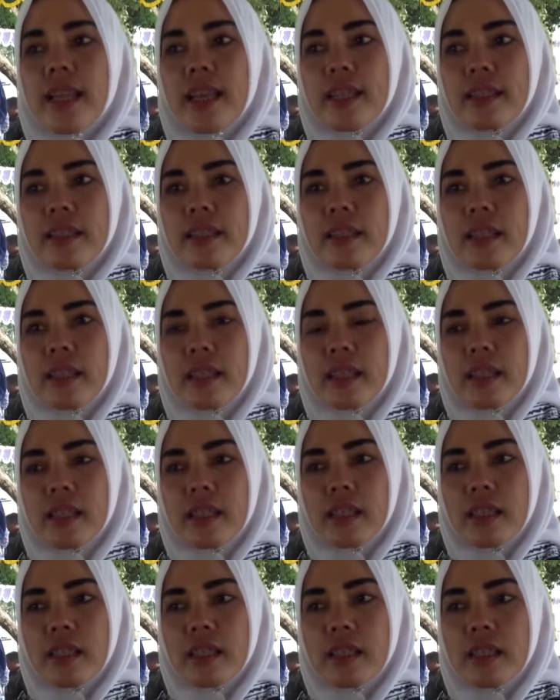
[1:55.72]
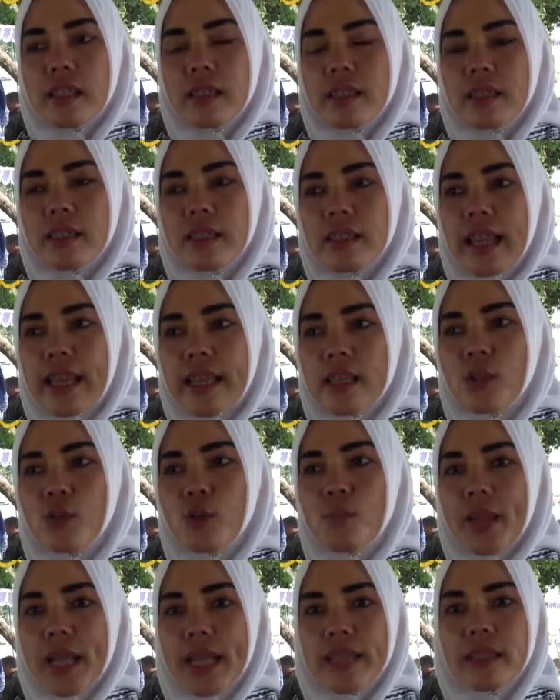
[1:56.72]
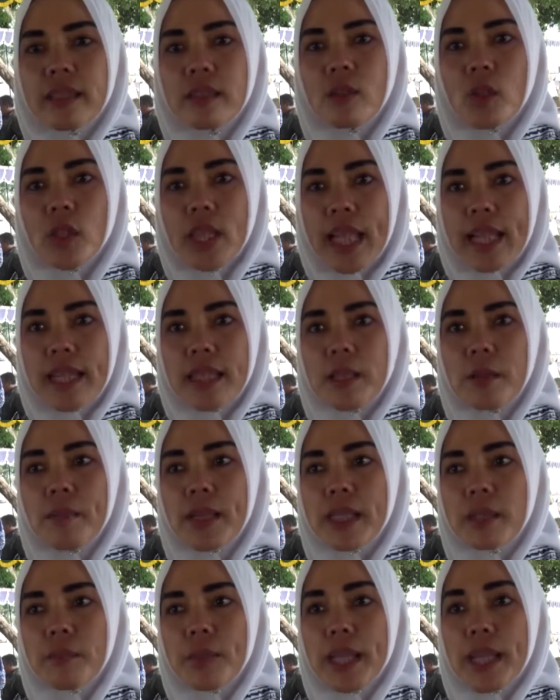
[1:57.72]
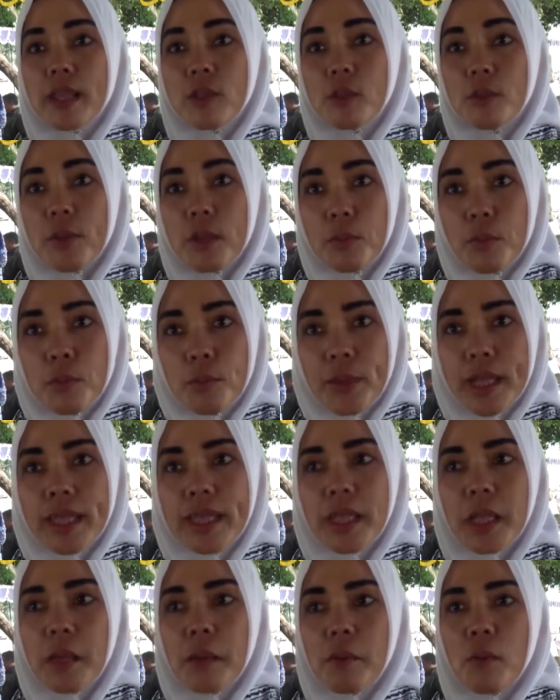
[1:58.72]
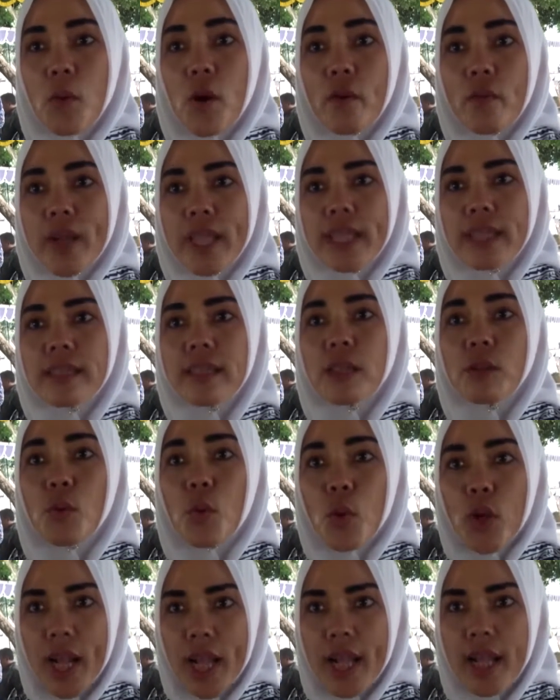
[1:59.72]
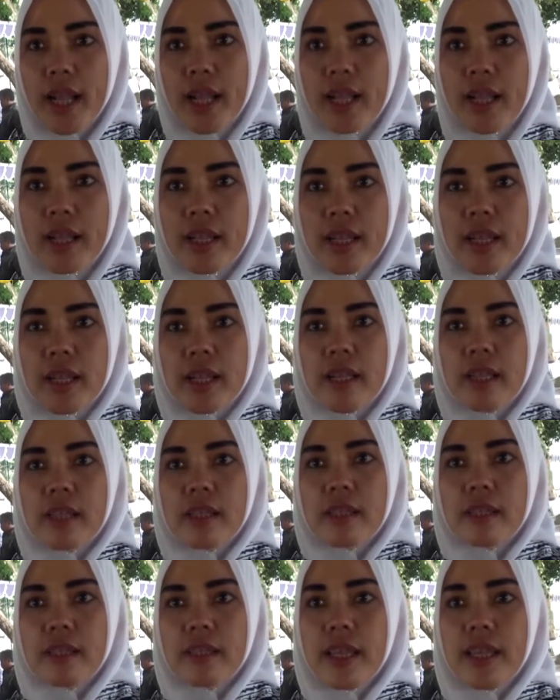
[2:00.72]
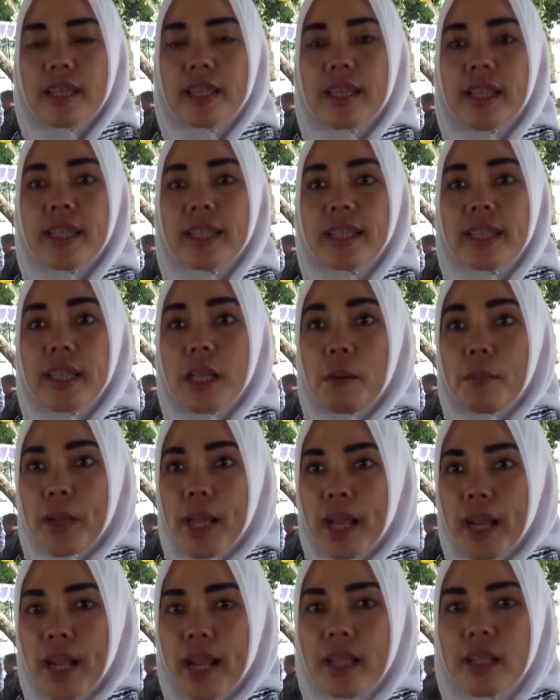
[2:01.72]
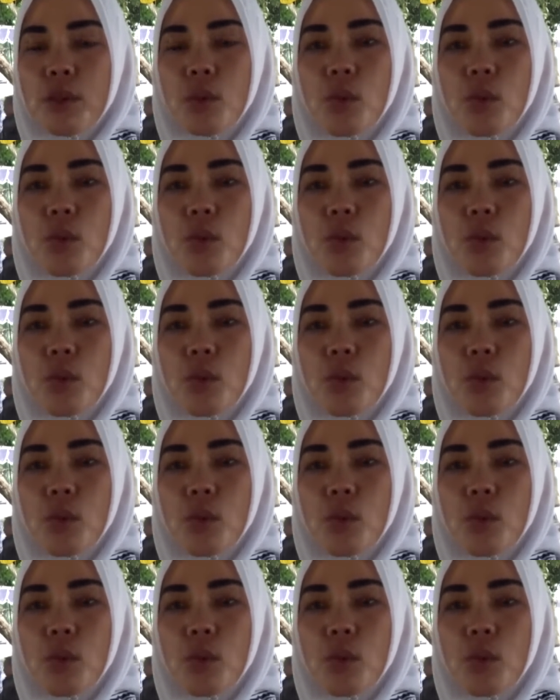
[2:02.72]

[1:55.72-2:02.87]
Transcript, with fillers: dan e, eh, dari jumlah total jemaah 994 yang wafat satu orang dan yang tidak berangkat